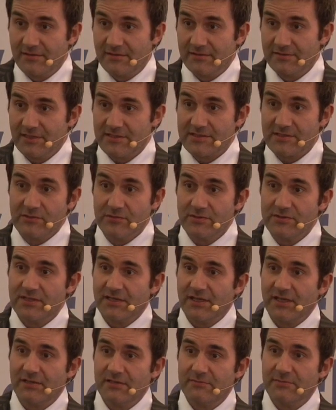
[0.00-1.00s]
das Gute
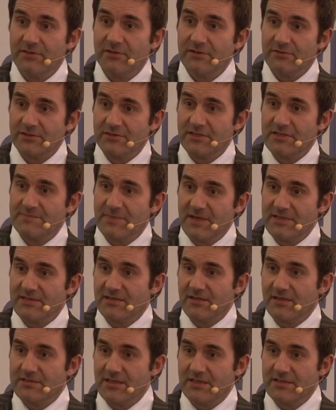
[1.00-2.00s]
kann immer noch durch das
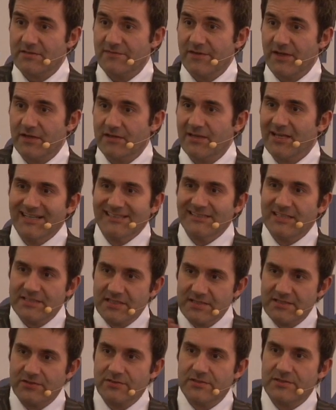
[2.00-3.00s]
Bessere ersetzt werden. Das
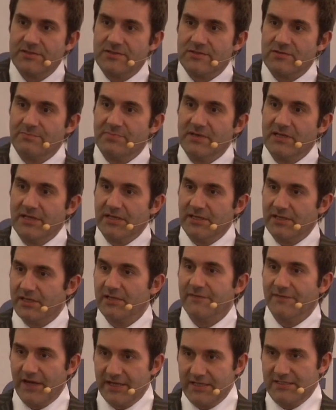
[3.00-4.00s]
ist uns zu billig,
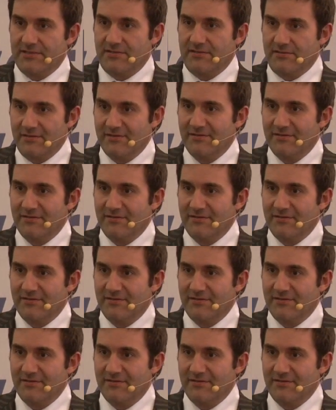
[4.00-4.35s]
ich weiß.